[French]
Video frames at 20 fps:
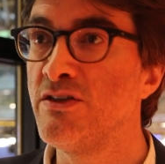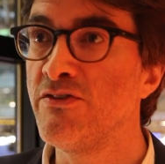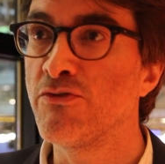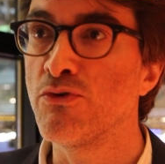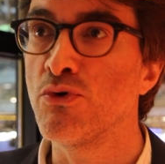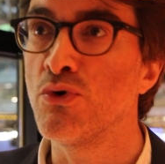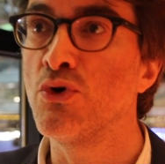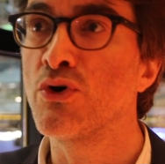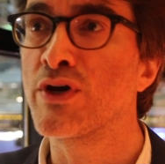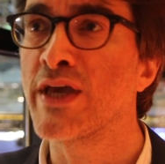
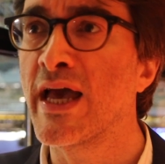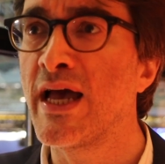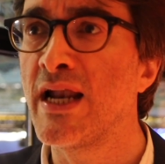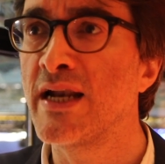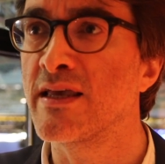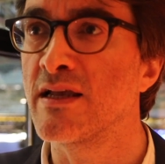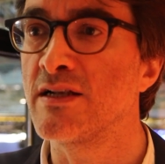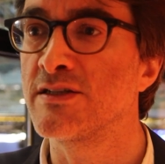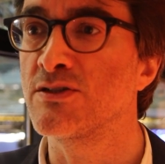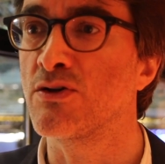niveaux locaux,
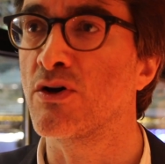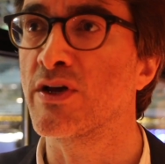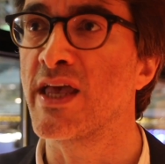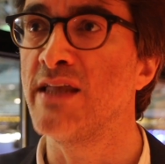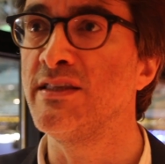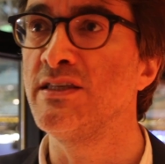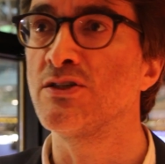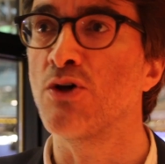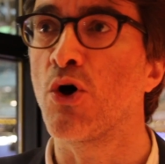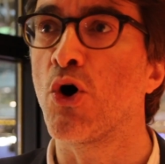qu'elle
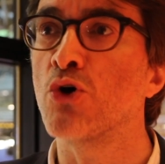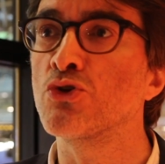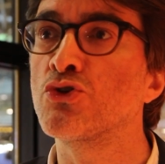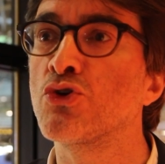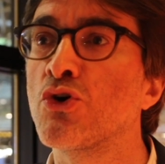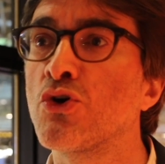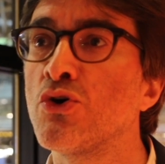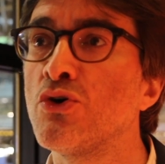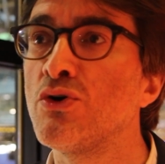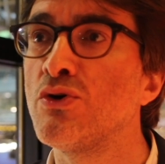s'organise
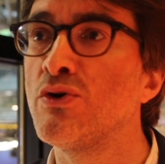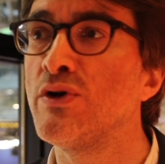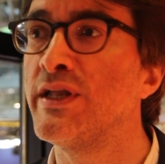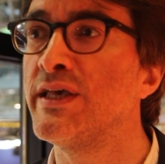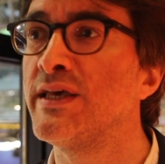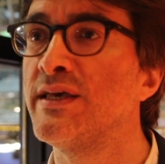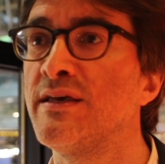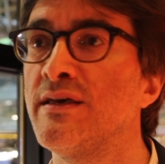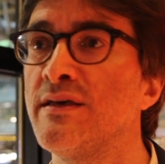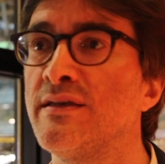entre
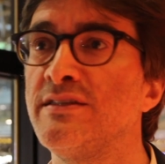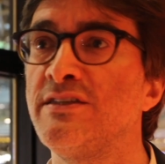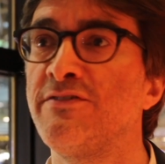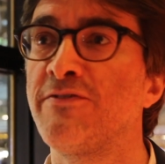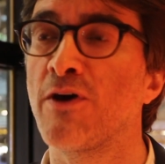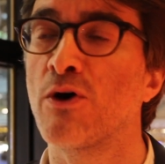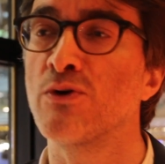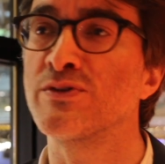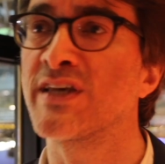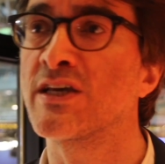les
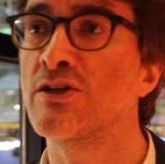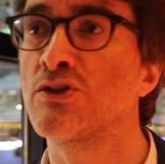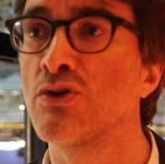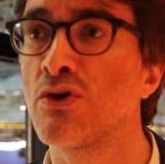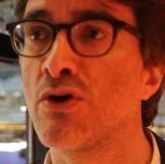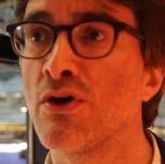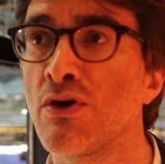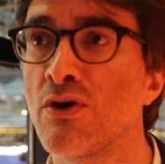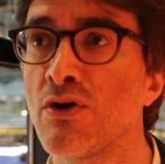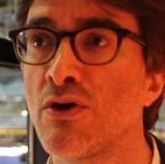différents
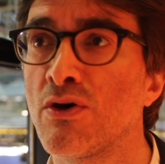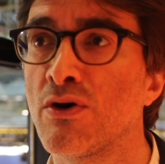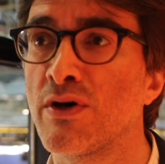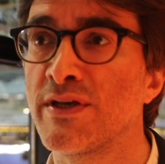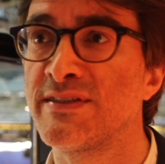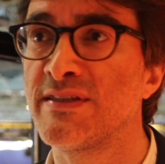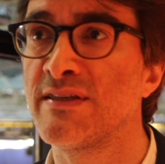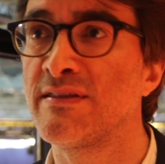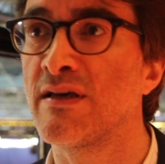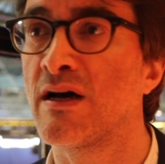acteurs,
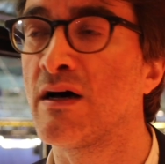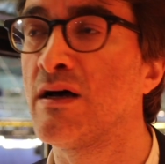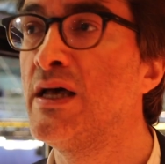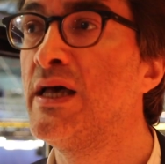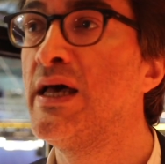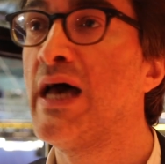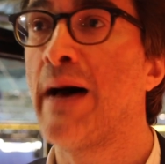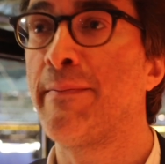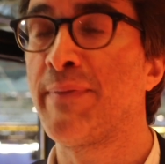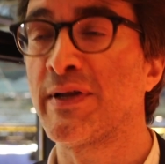etc.
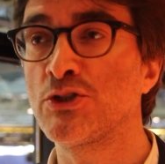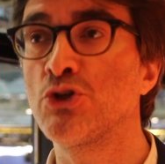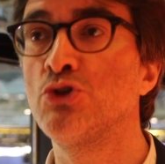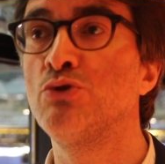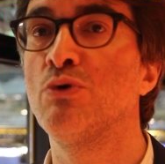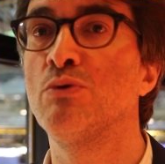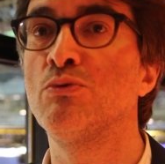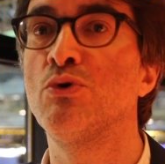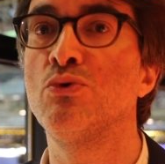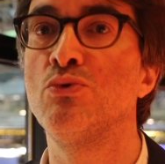À partir
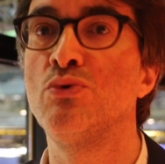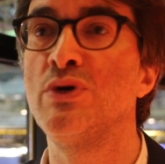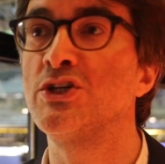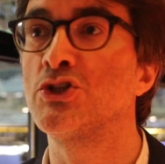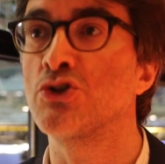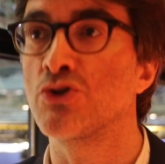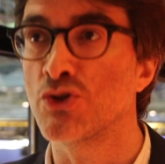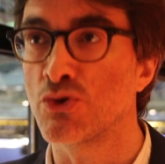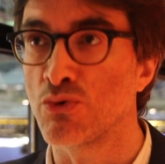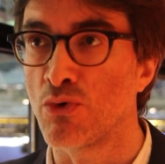du moment où les
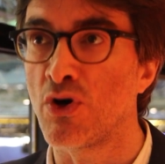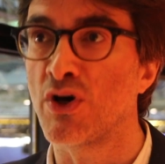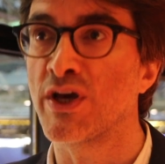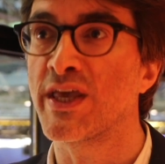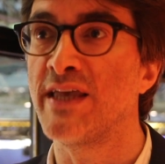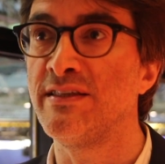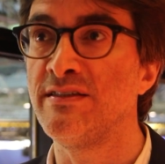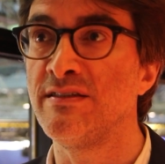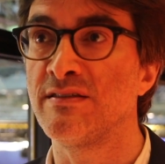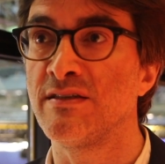gens sont
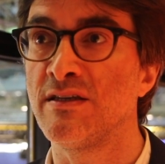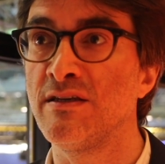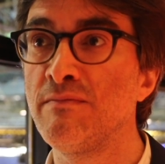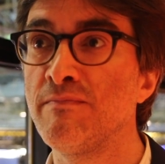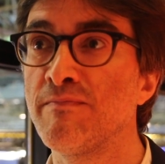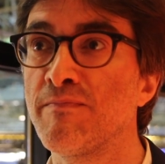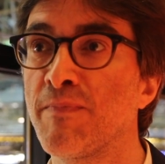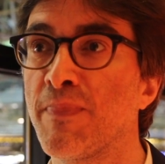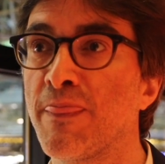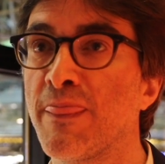organisés,
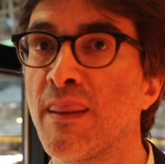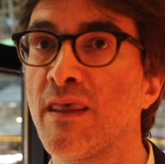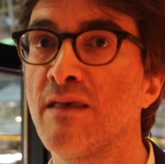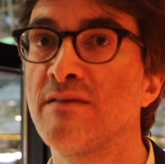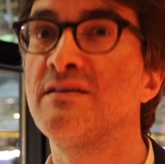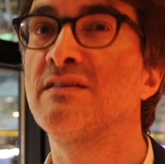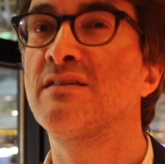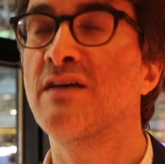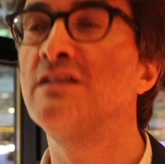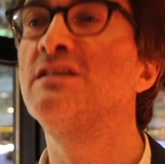
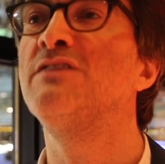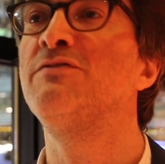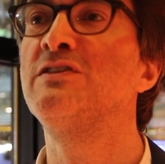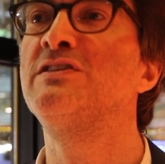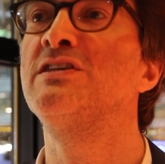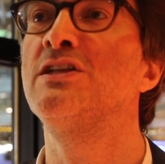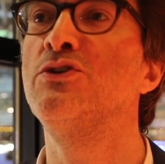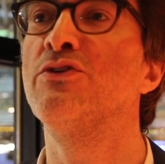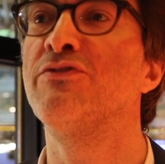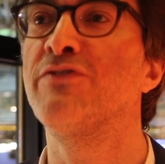c'est très
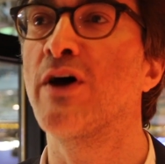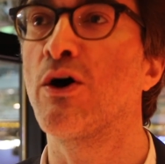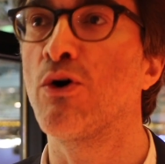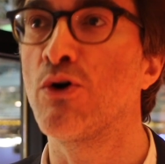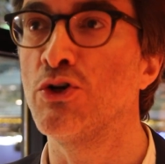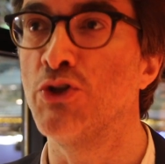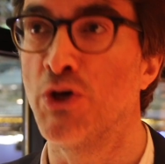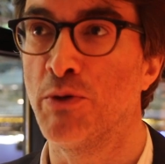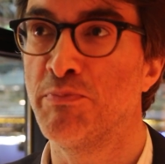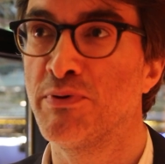difficile de faire un
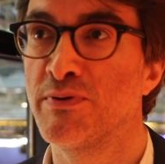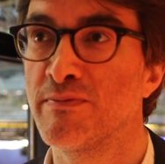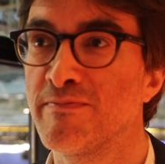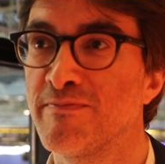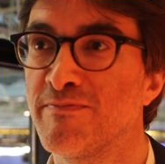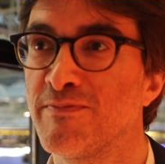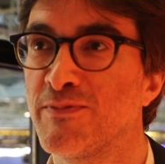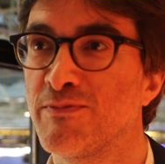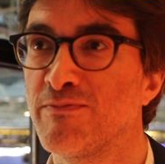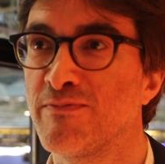hold-up.
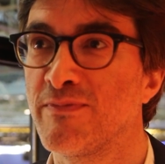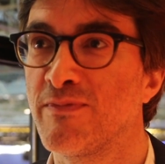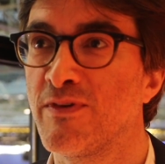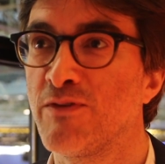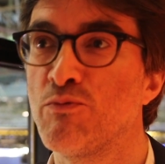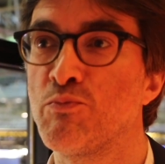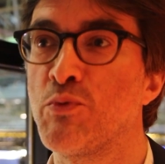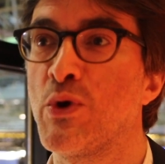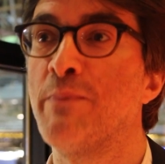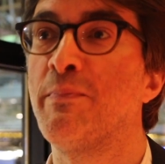
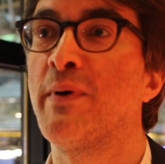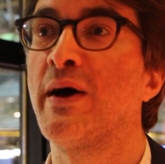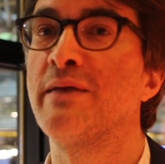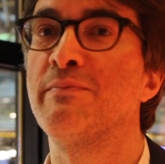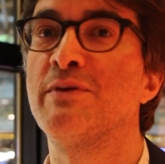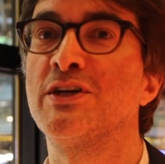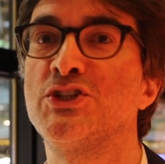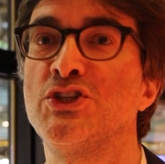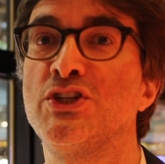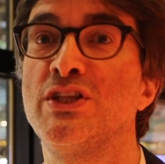Vous ne pouvez pas
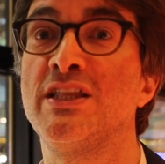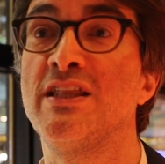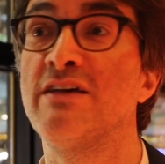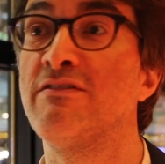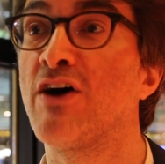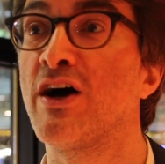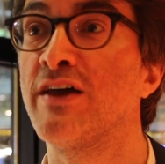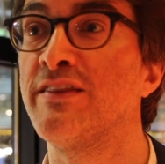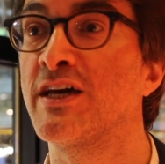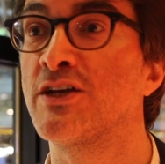imaginer
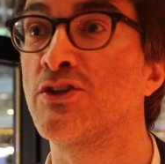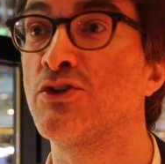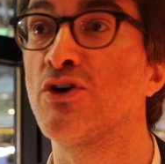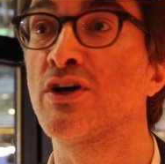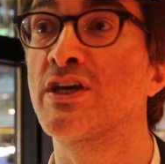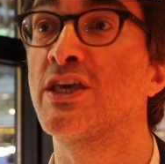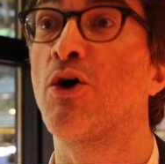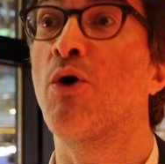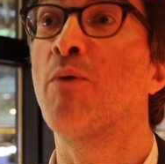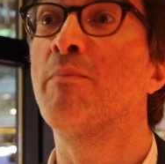d'avoir un
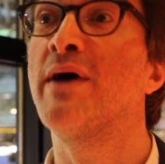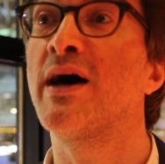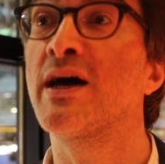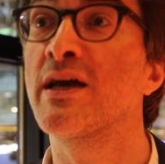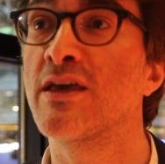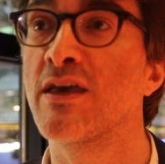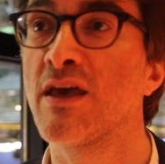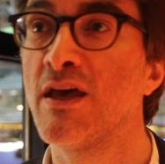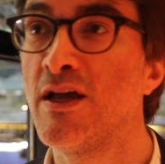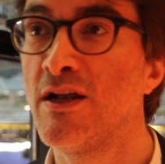acteur qui
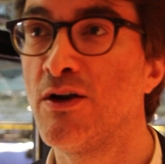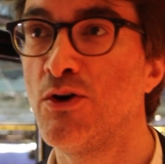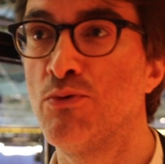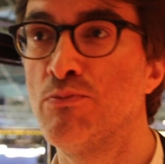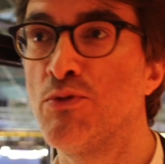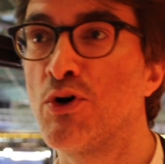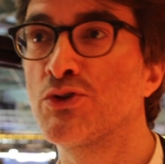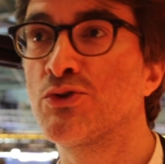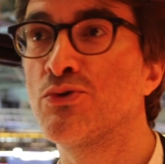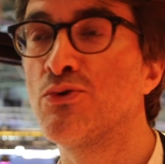embarque le
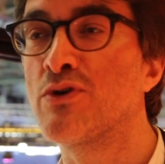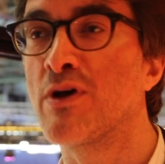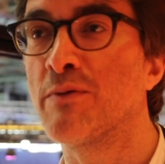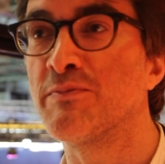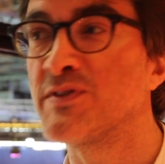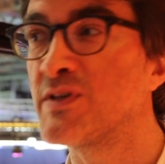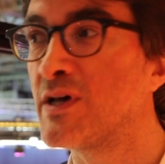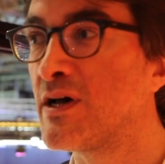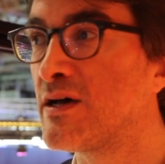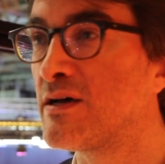morceau
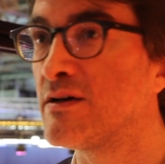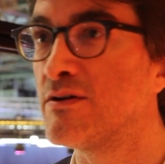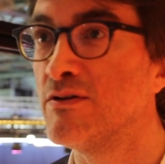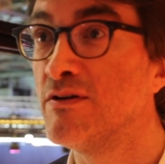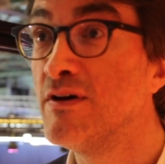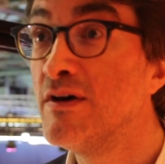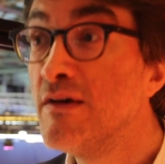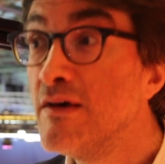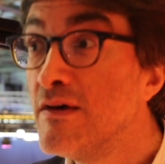comme ça, euh,